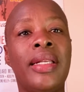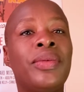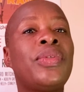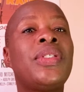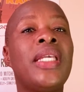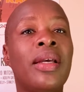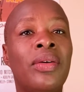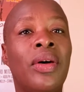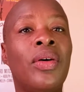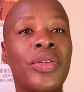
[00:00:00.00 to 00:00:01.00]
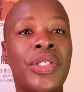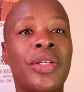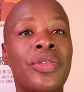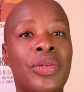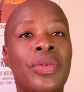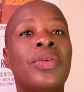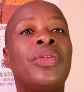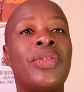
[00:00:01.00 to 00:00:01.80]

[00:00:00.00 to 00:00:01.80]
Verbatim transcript: elle est aussi euh, en recherche de,